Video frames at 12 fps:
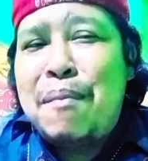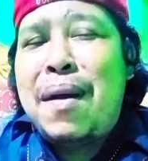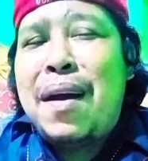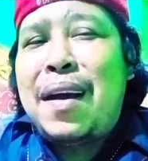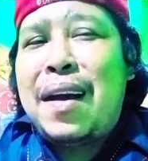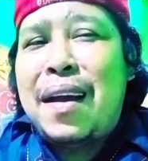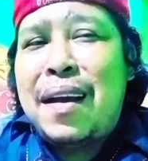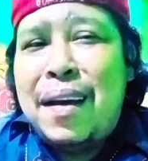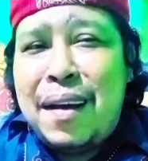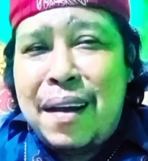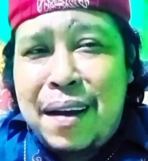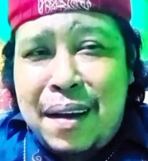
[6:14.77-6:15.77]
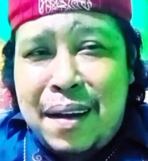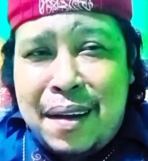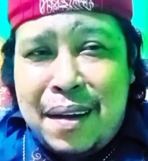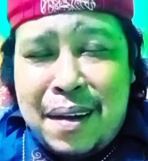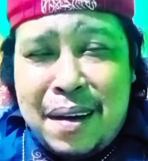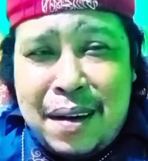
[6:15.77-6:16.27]
Maka
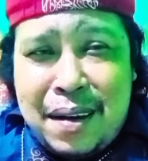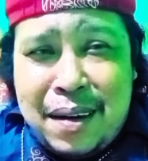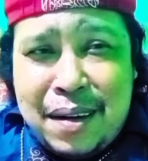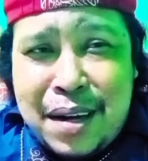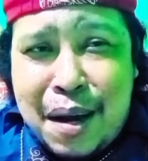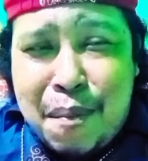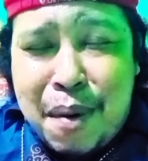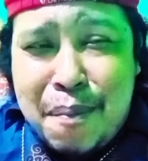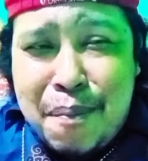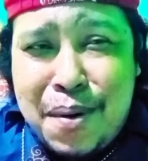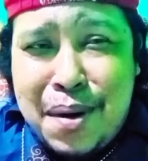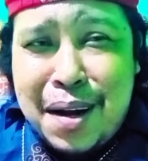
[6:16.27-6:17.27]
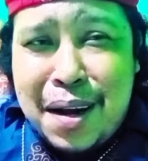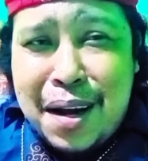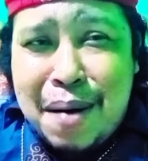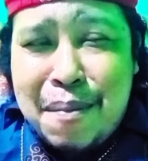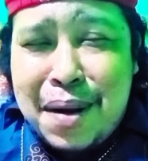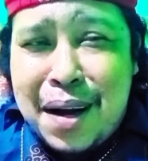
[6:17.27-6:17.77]
siapapun yang
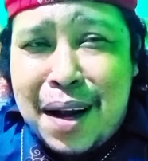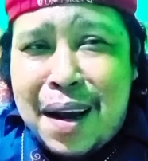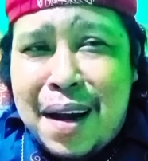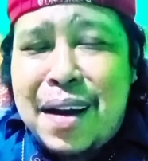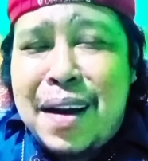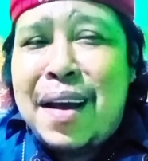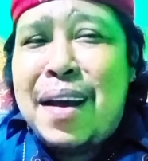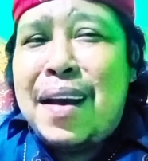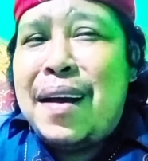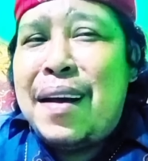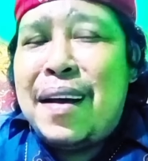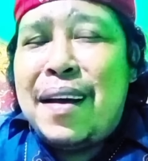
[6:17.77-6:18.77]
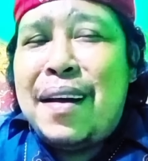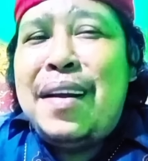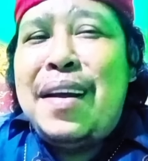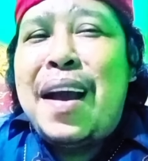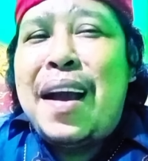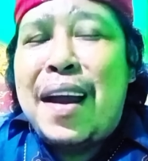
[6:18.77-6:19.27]
akan menyerang Anda,
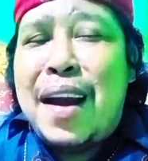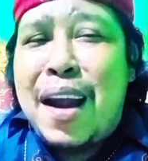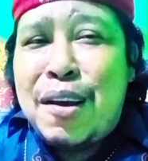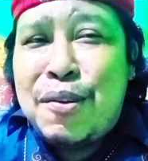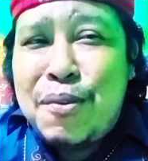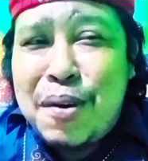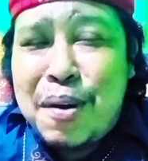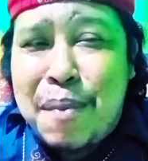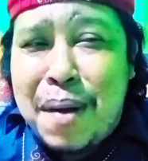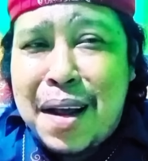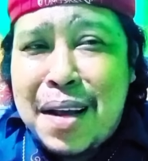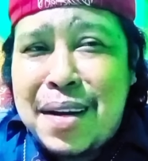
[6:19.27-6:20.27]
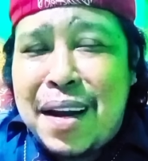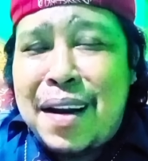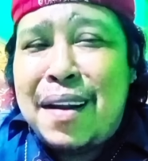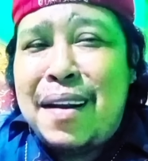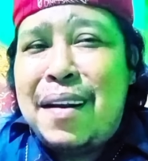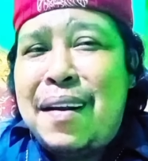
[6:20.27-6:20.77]
dia akan langsung kepanasan.
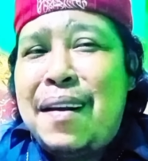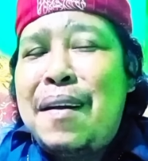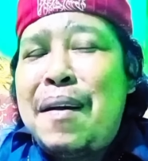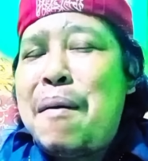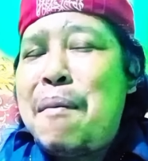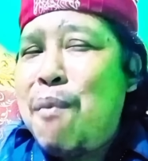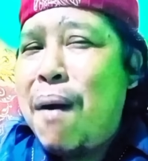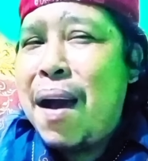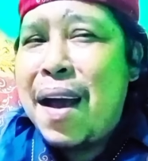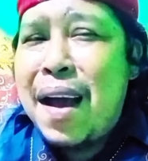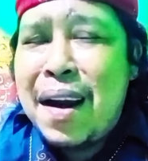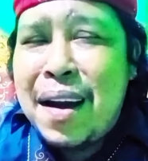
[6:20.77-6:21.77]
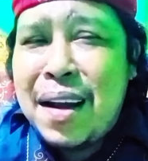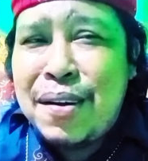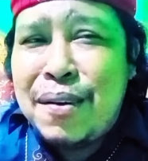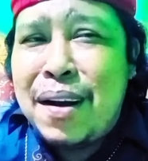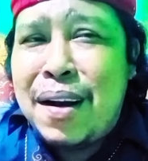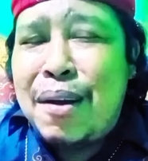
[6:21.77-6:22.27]
Panas
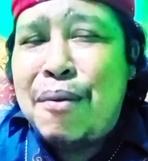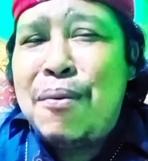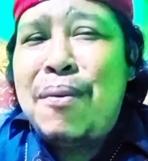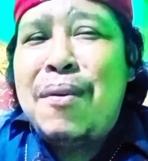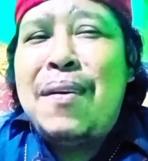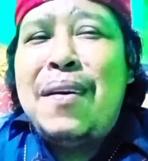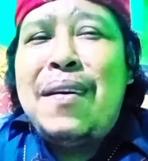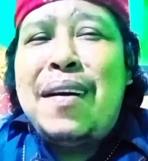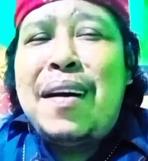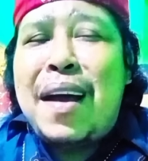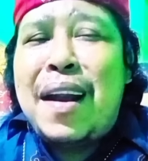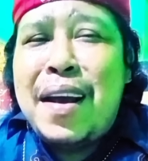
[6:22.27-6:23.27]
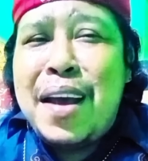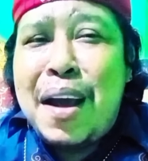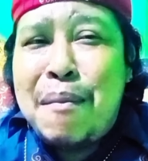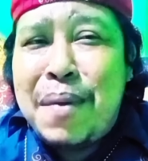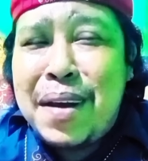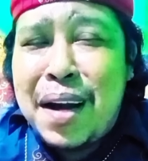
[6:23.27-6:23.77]
saudaraku, karena
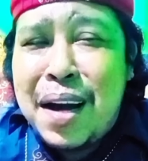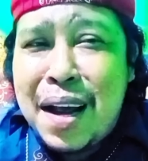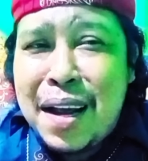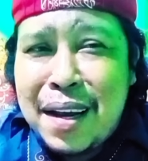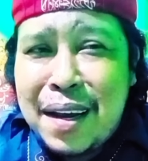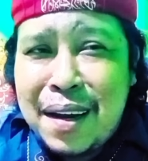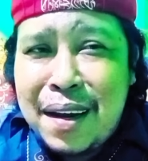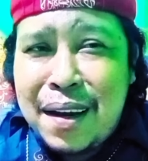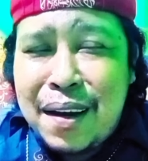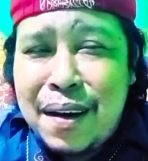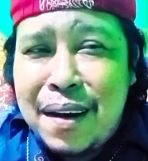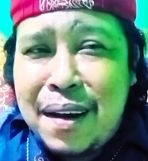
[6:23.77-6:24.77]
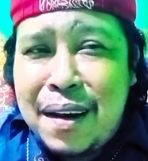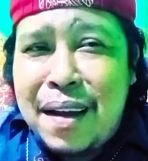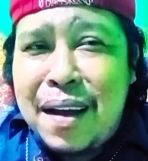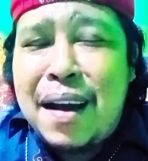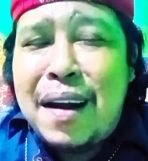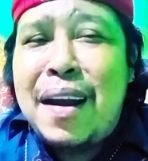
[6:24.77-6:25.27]
yang menyerang
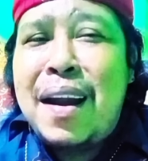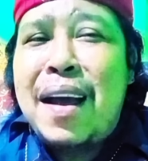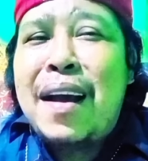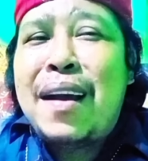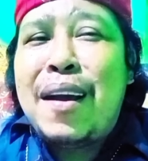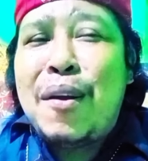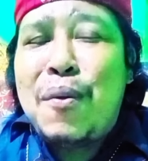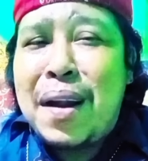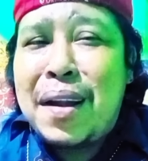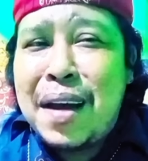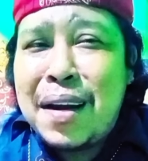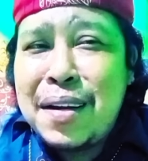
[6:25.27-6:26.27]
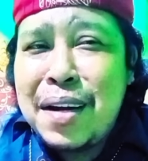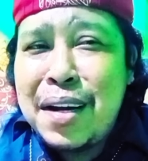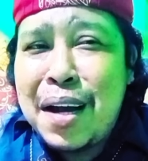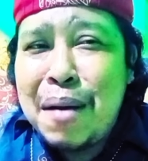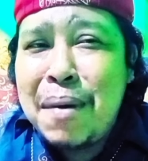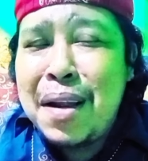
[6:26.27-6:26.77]
adalah kekuatan
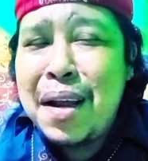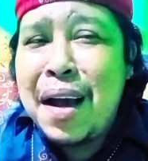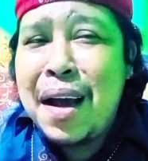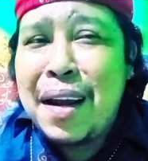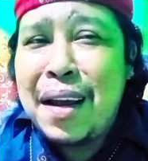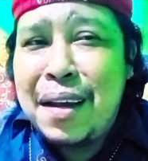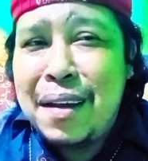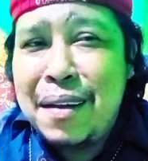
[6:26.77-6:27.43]
sinar matahari.